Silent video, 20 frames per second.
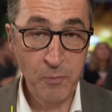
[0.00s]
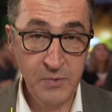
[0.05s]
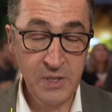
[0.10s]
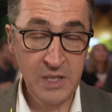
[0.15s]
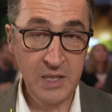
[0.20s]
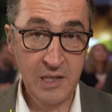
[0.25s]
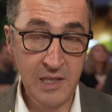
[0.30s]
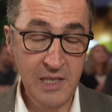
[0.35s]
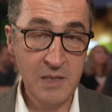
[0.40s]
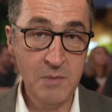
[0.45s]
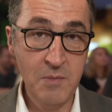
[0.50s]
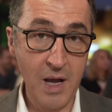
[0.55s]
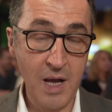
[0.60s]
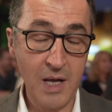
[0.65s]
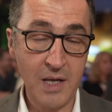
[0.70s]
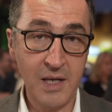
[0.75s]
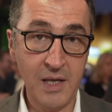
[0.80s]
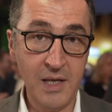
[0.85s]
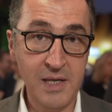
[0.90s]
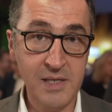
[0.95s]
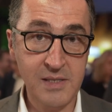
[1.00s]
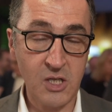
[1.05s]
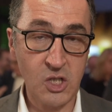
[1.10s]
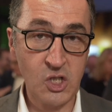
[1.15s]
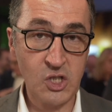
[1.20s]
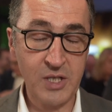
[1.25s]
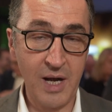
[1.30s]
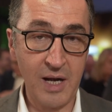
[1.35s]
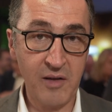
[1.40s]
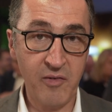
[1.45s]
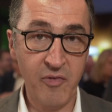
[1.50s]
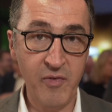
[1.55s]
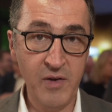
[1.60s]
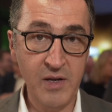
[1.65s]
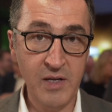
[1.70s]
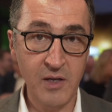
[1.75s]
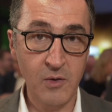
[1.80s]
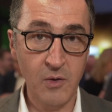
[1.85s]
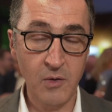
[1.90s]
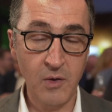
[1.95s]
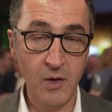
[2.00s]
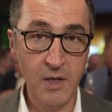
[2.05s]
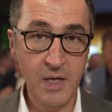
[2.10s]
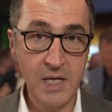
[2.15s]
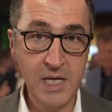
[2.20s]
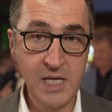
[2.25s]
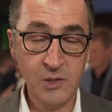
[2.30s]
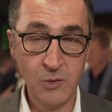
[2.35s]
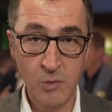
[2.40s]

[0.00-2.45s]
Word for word: die Klimakrise stattfindet oder nicht